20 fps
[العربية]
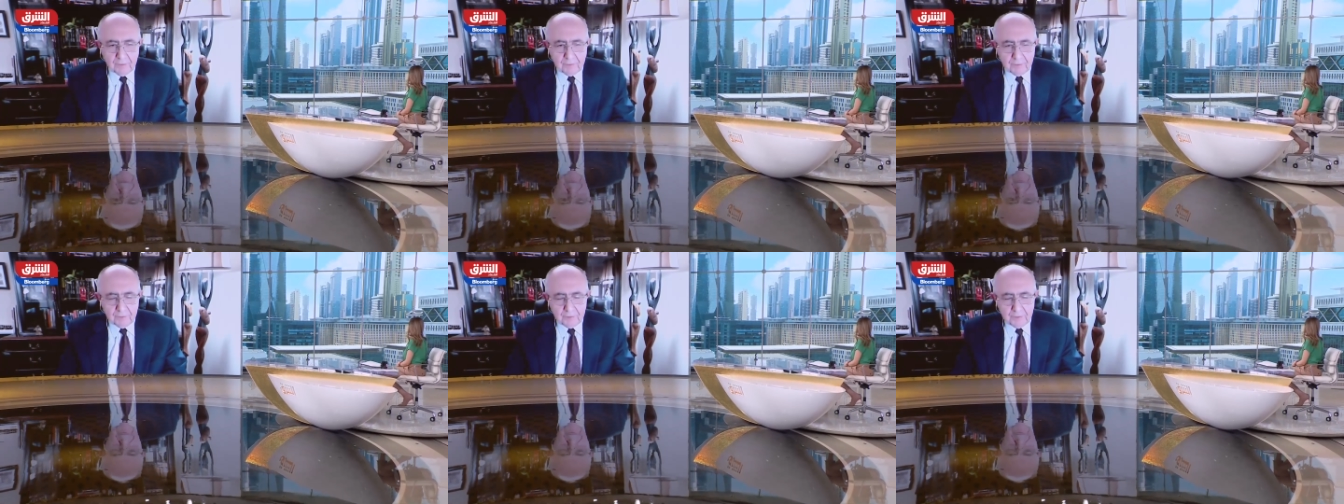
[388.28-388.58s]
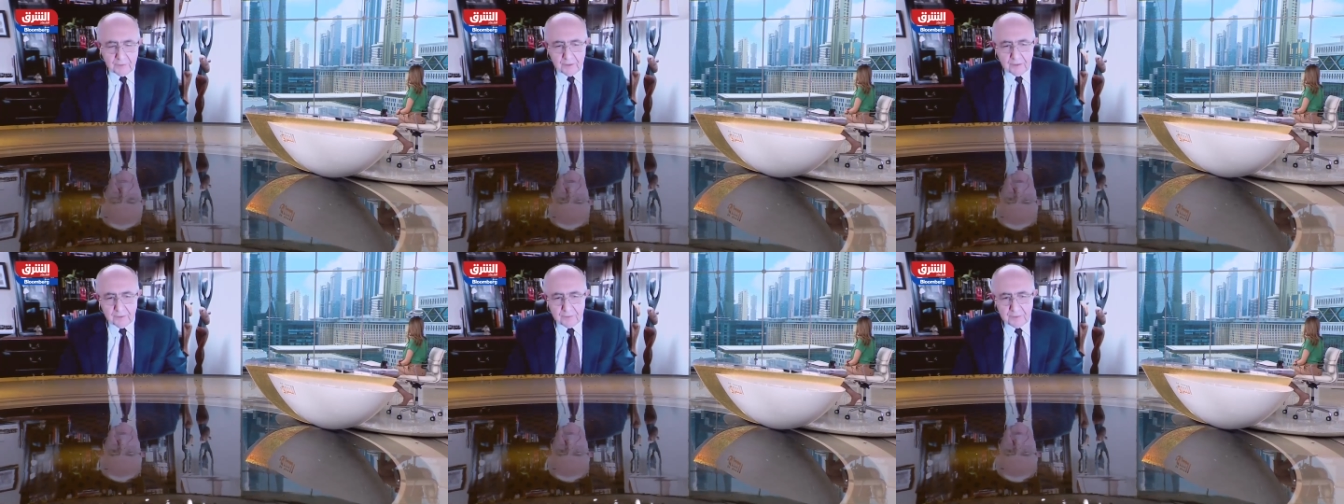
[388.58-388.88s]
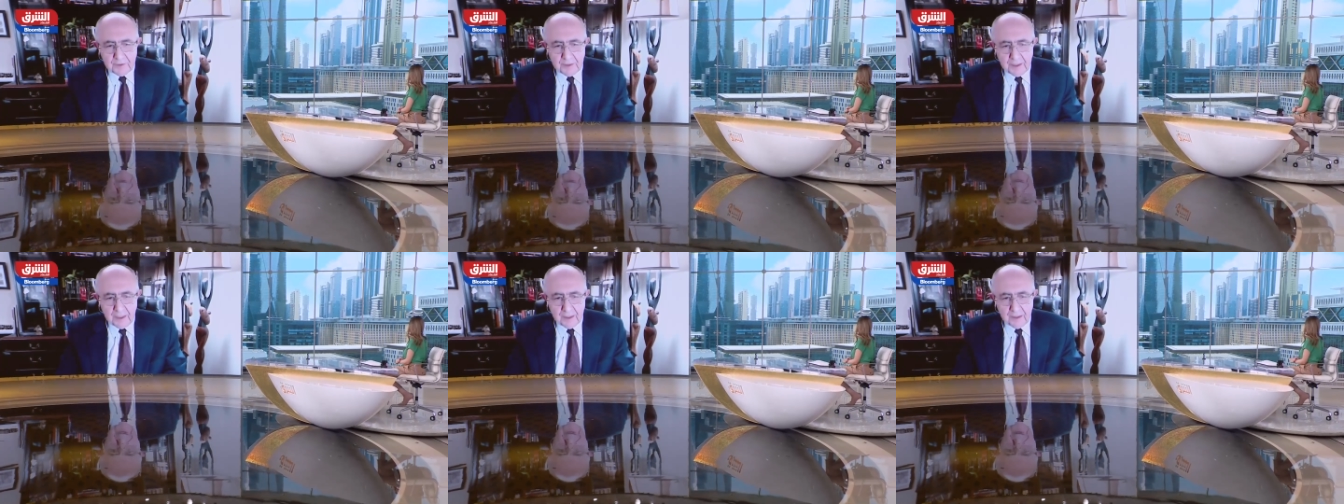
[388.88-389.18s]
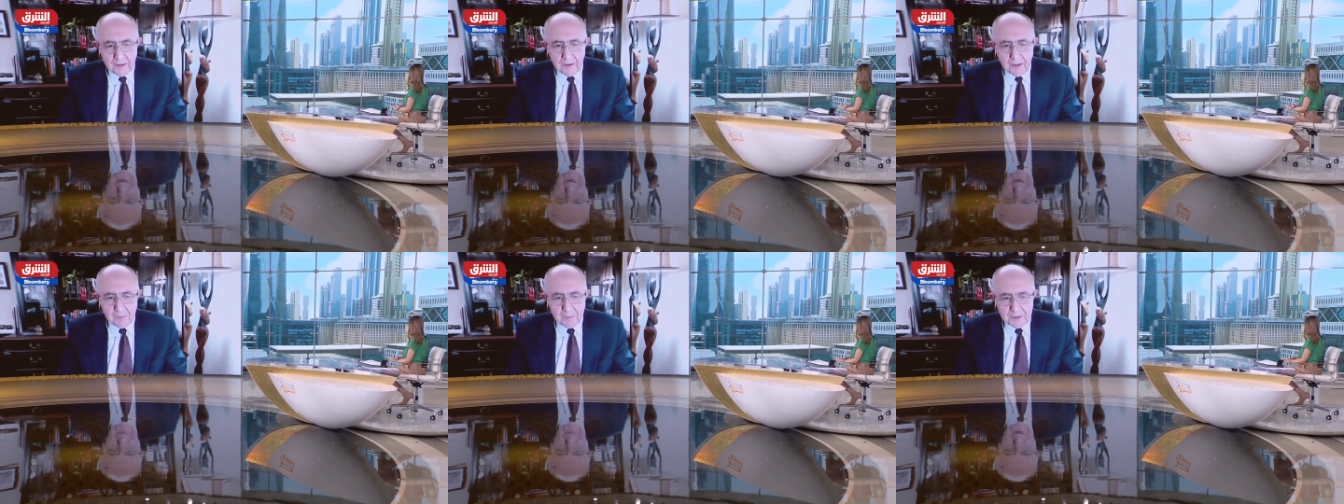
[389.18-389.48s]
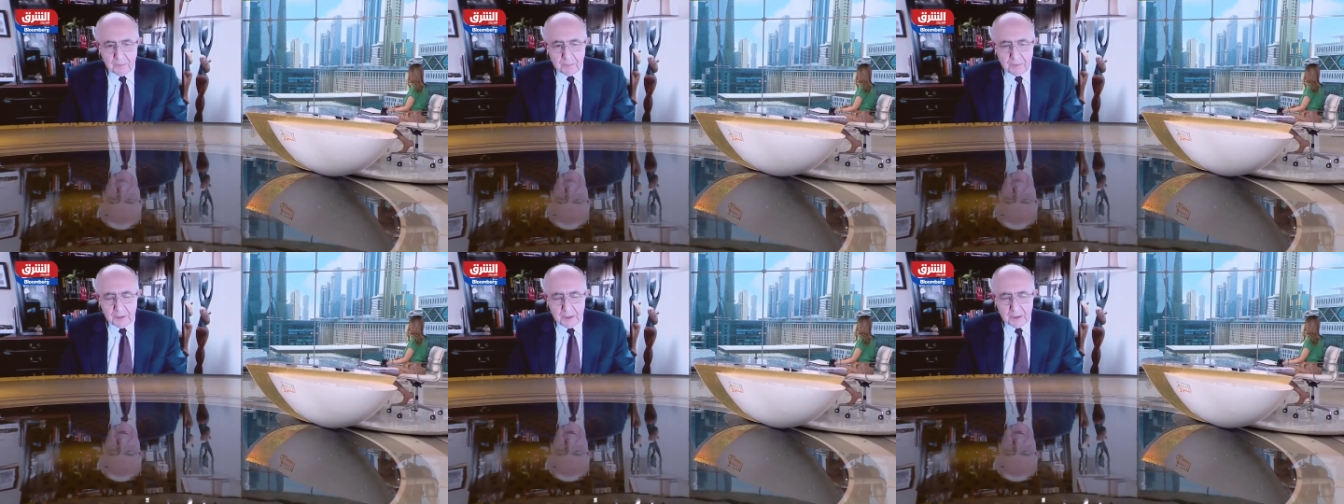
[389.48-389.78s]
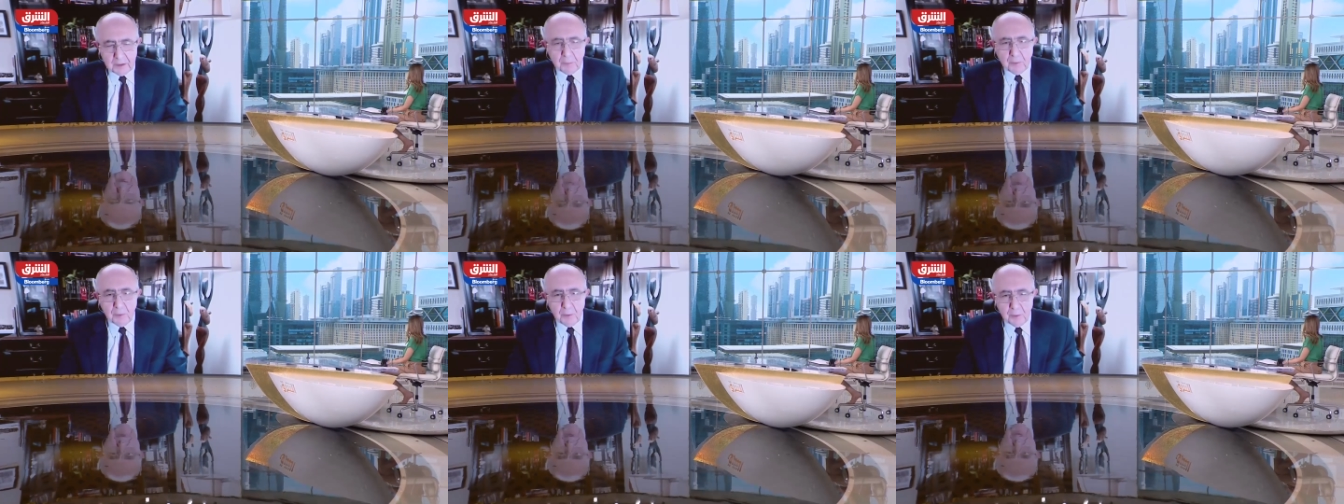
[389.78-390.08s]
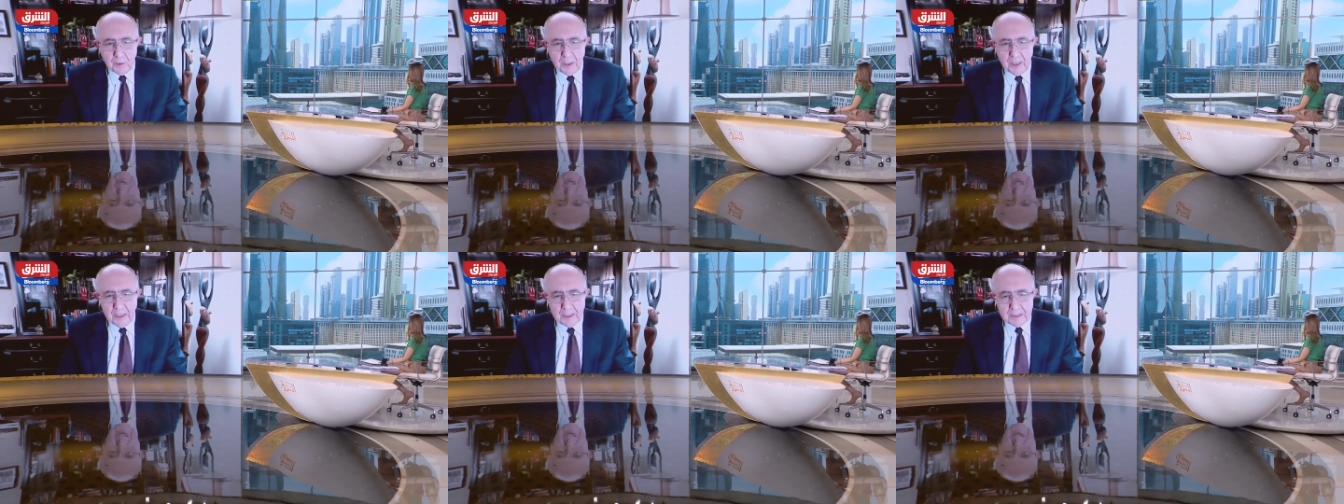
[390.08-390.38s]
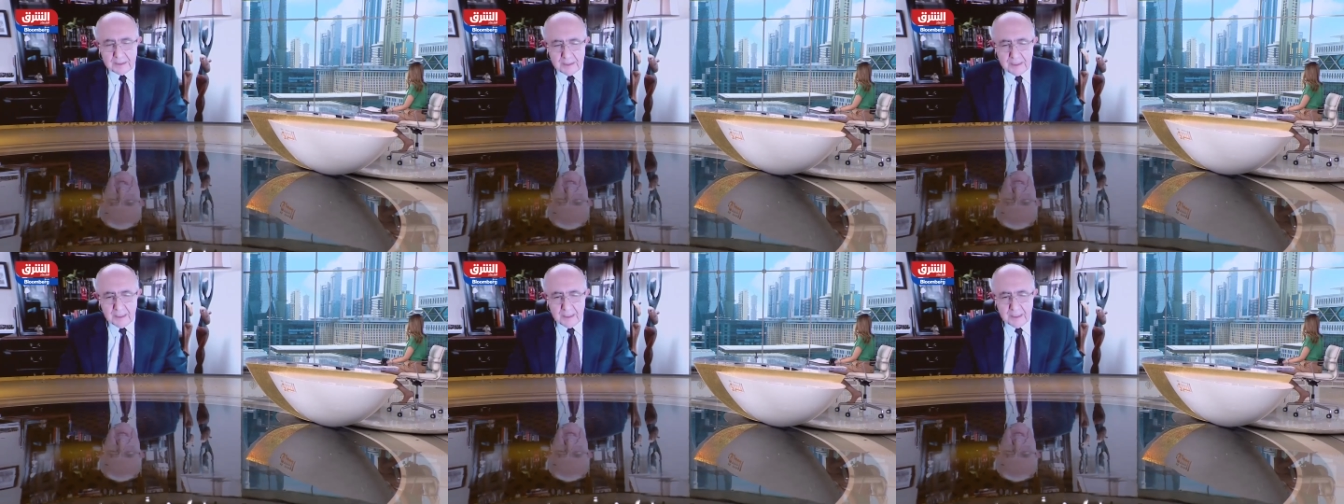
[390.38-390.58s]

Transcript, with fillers: فيها لعبة البينج بونج هذه من